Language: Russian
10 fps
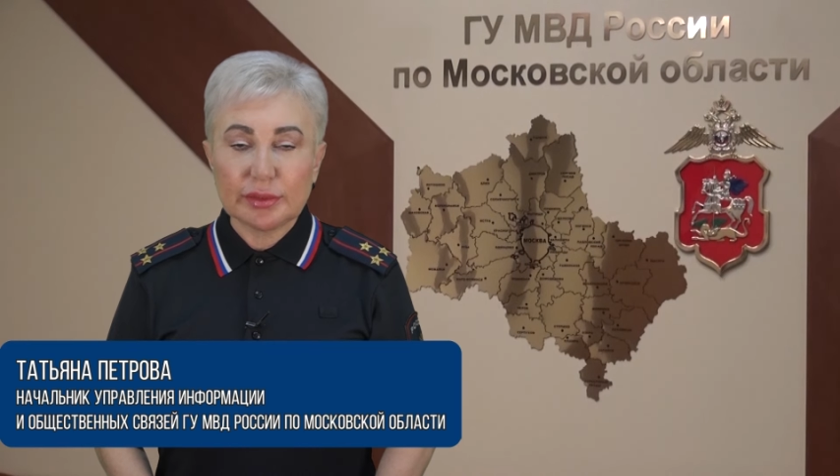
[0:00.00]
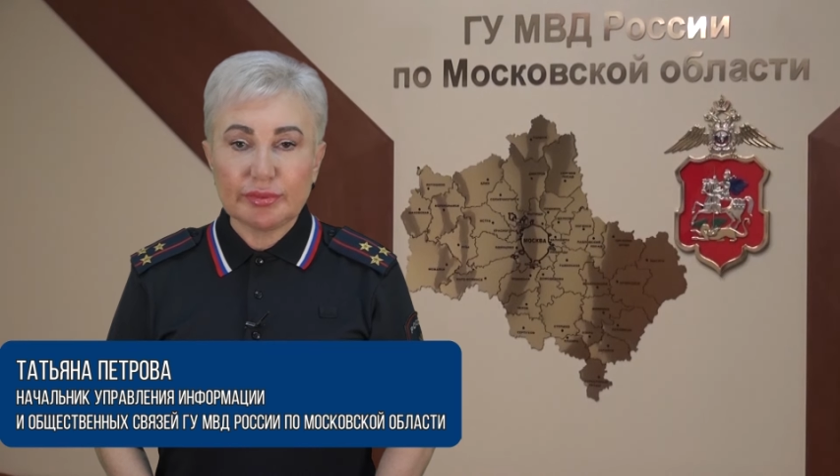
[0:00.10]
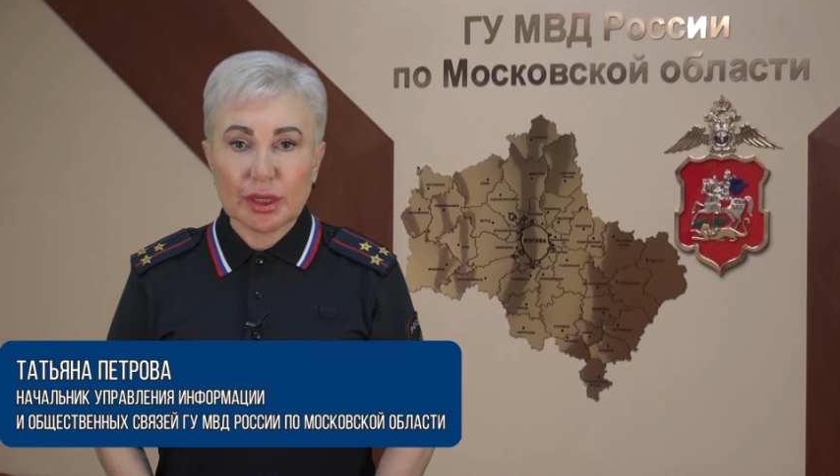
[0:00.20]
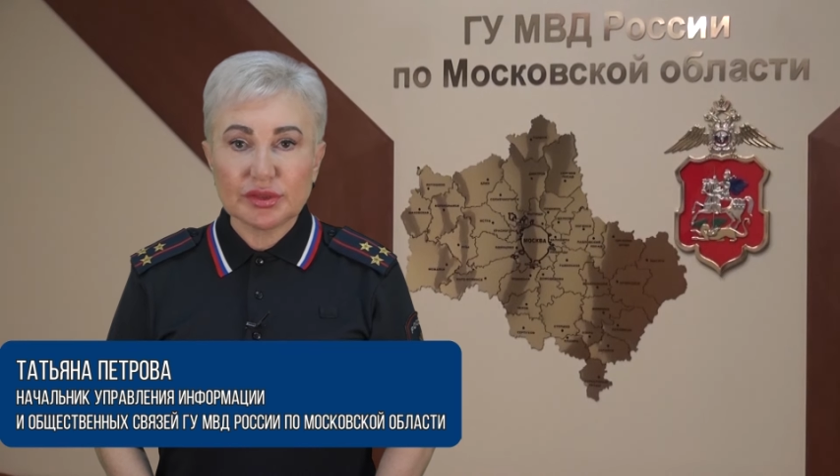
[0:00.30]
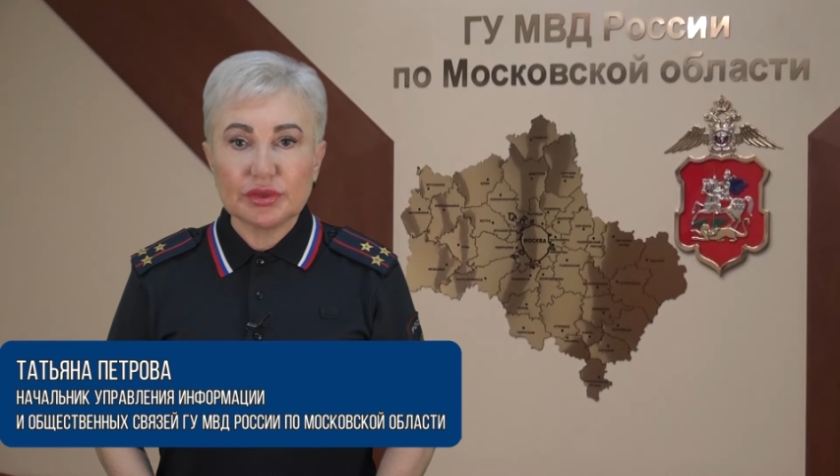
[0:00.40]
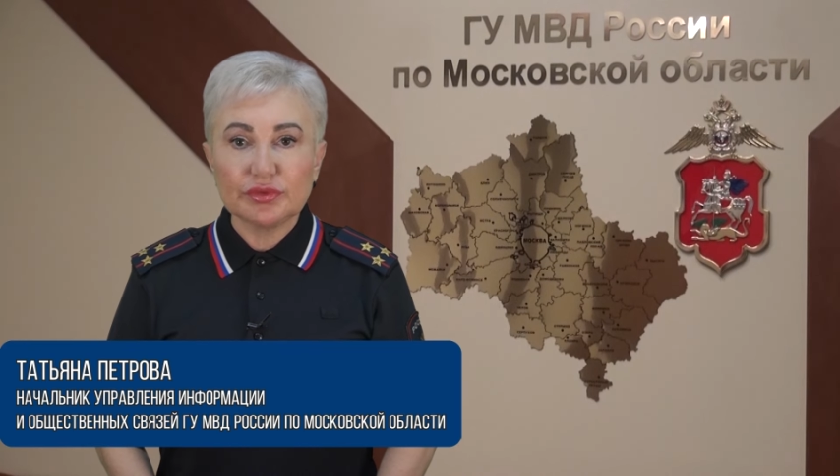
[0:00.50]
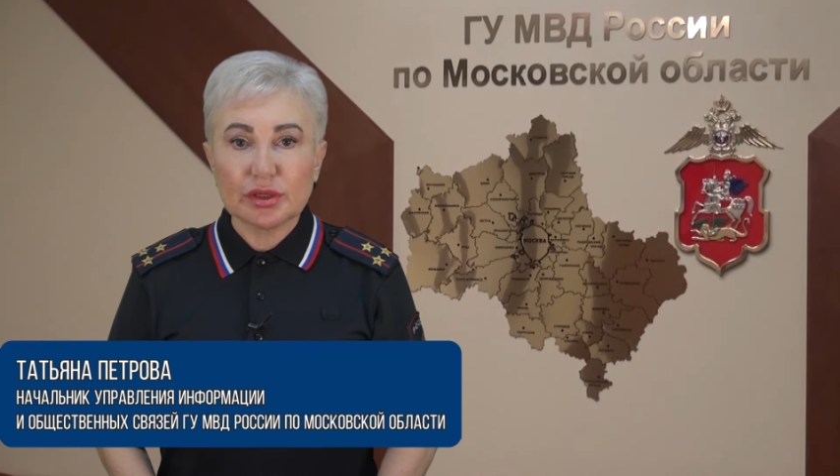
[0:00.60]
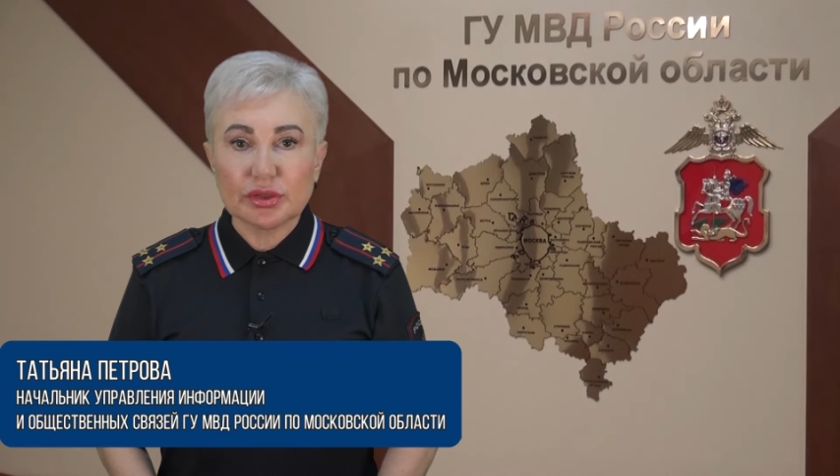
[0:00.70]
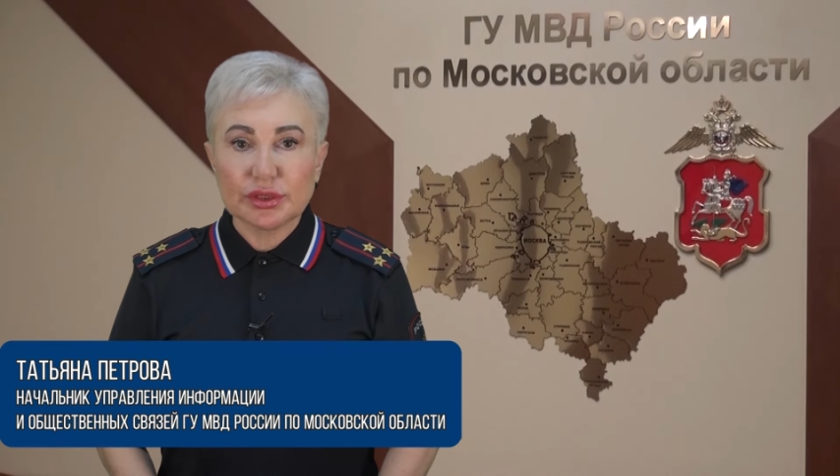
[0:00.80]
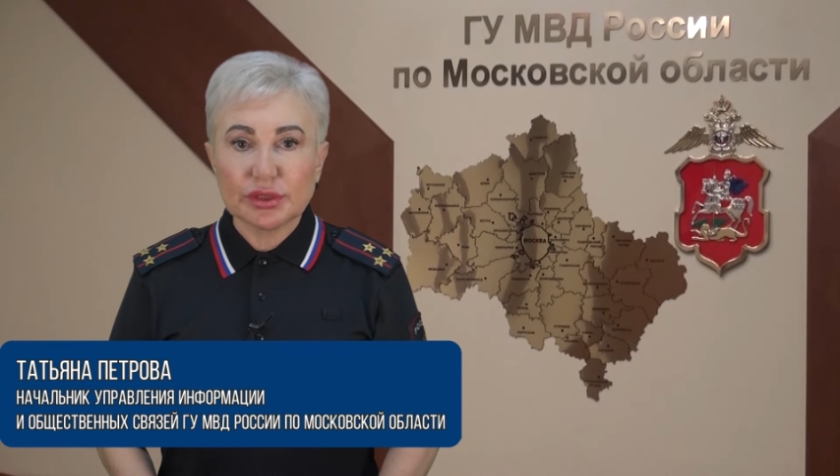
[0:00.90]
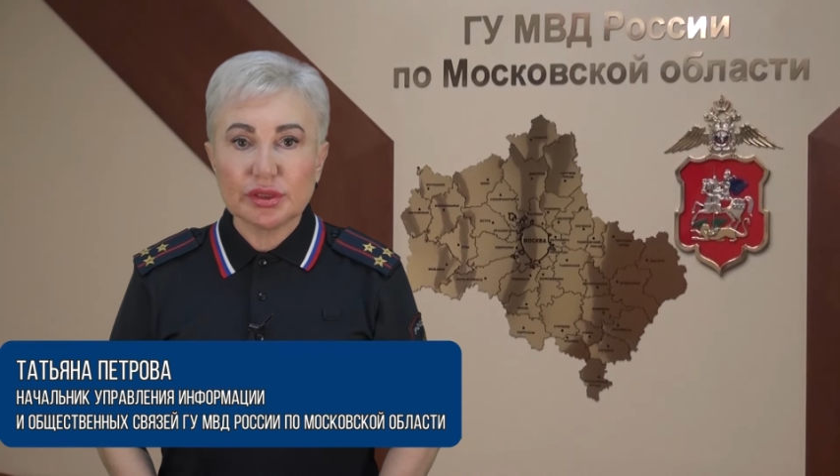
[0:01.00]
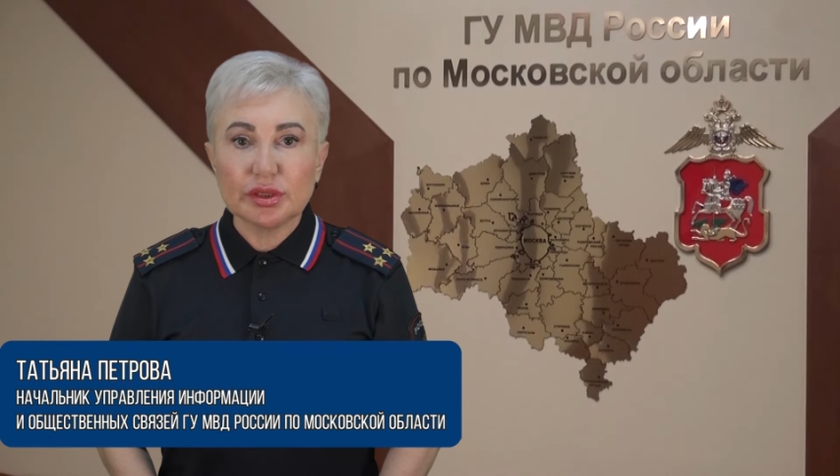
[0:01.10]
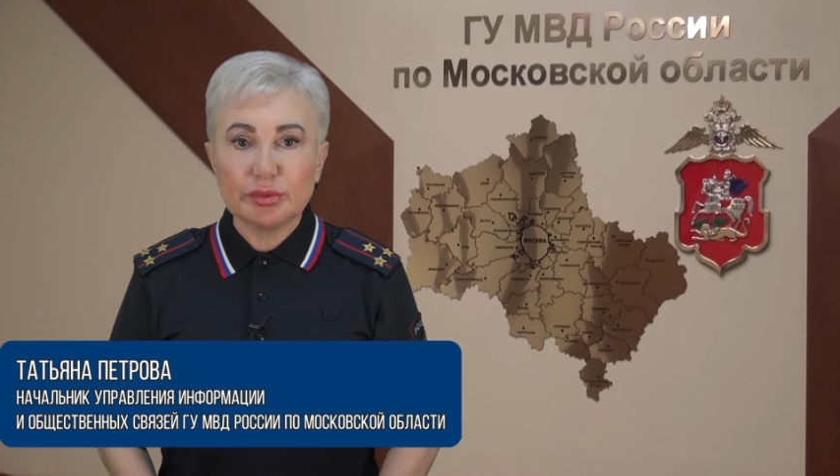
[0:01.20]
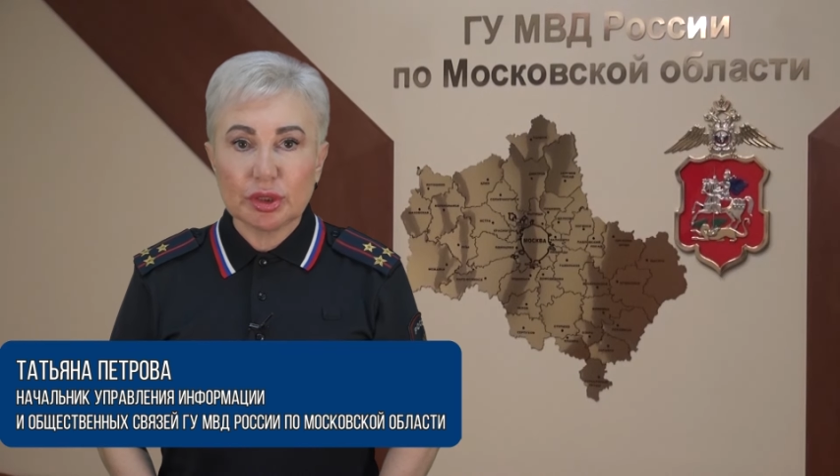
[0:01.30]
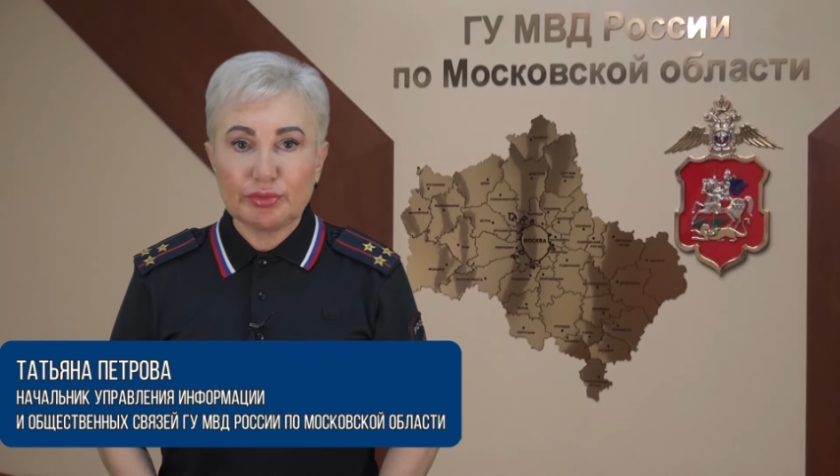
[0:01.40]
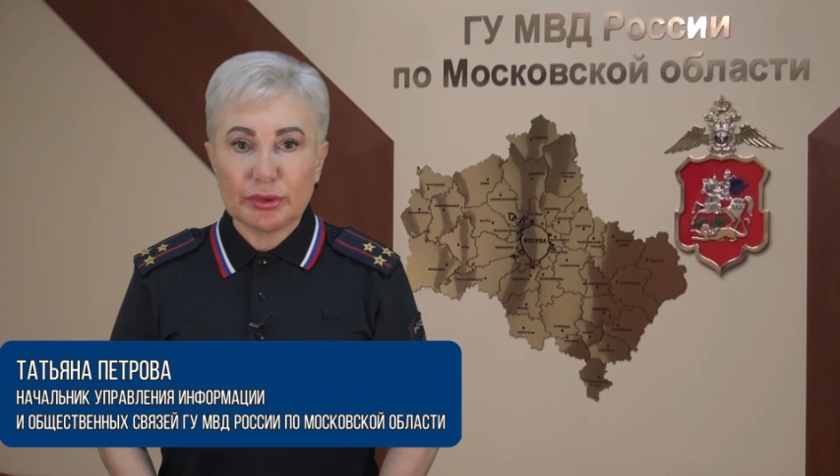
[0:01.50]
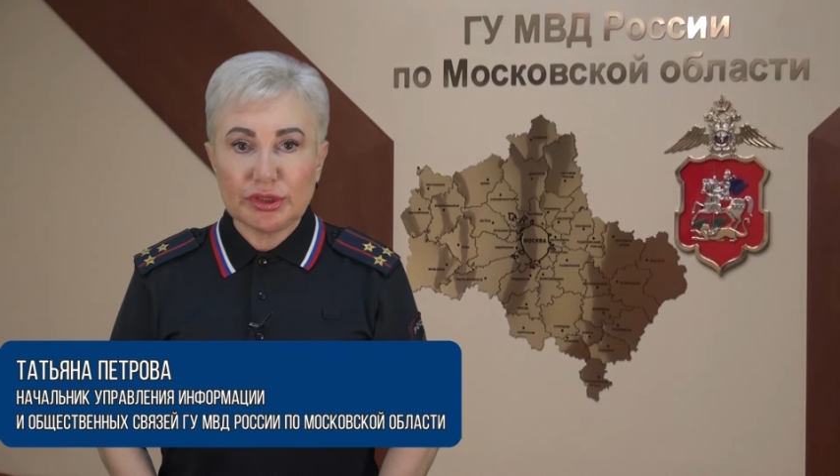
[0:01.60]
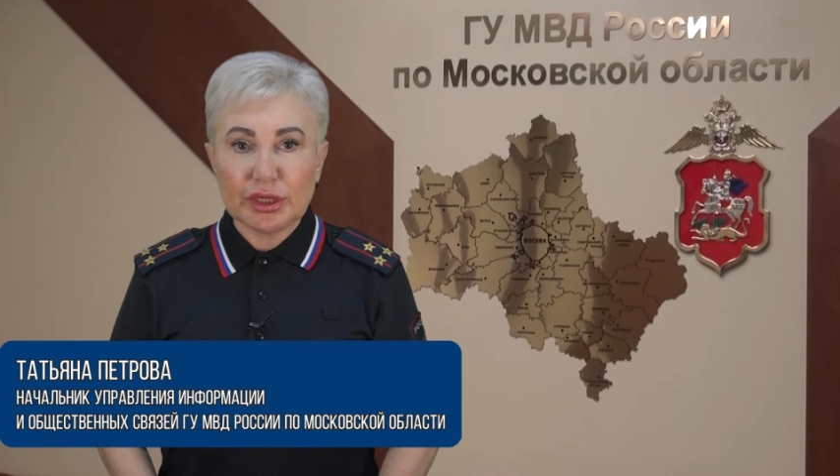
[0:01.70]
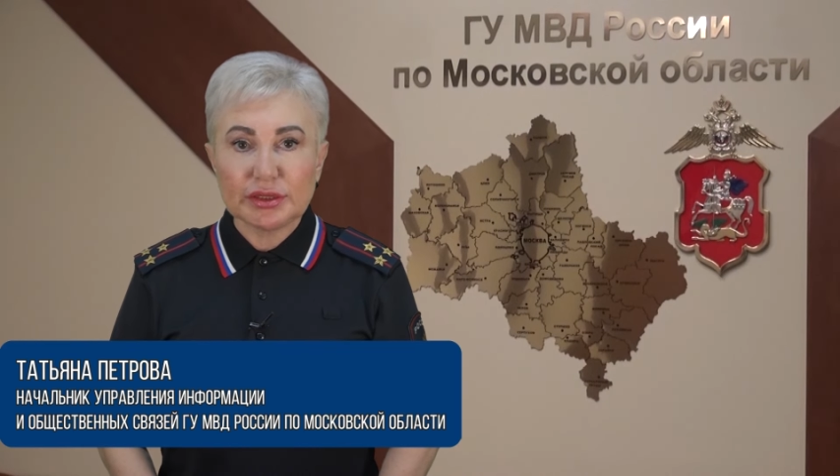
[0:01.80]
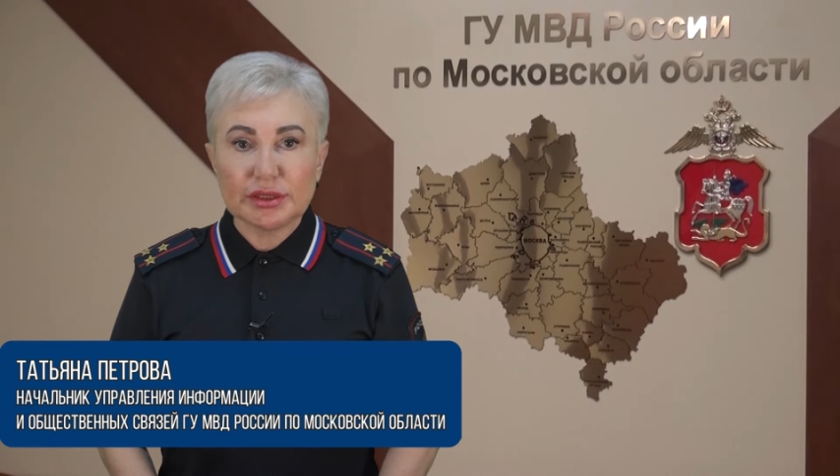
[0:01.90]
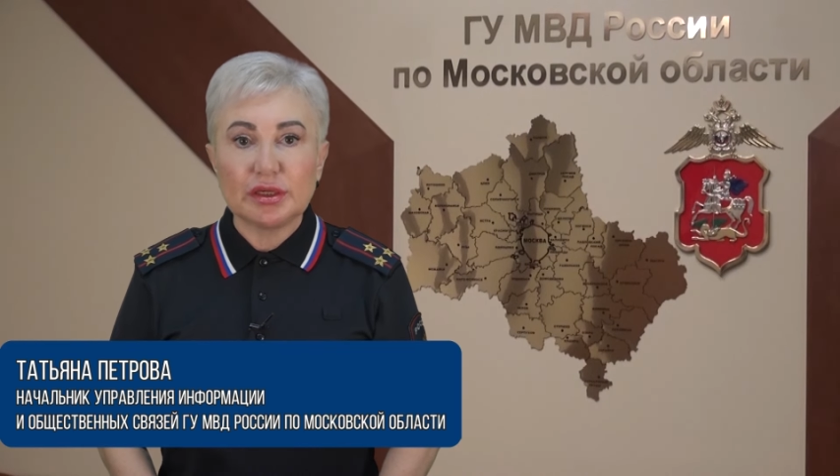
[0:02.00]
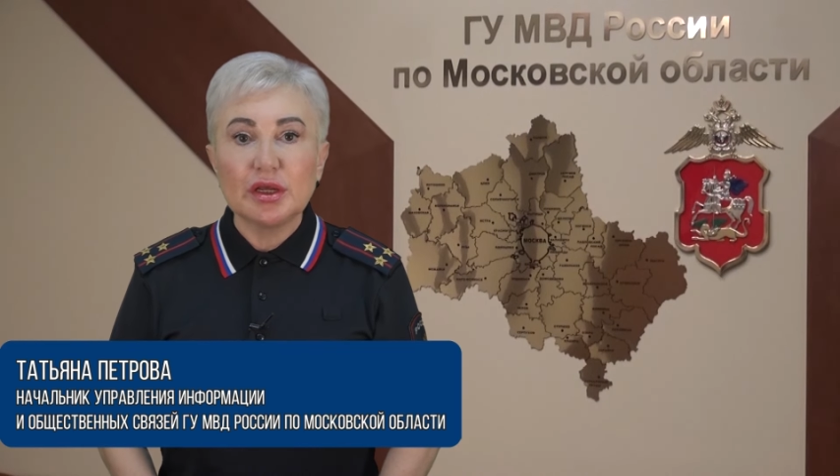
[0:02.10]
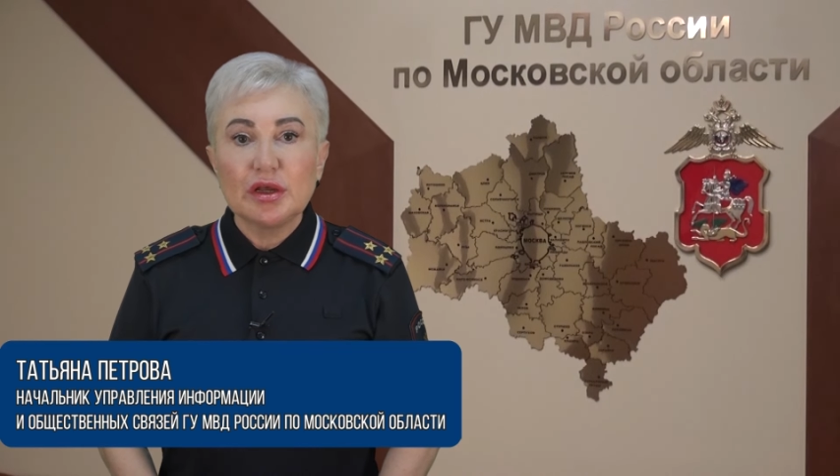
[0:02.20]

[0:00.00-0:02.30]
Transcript: оперативно-розыскных мероприятий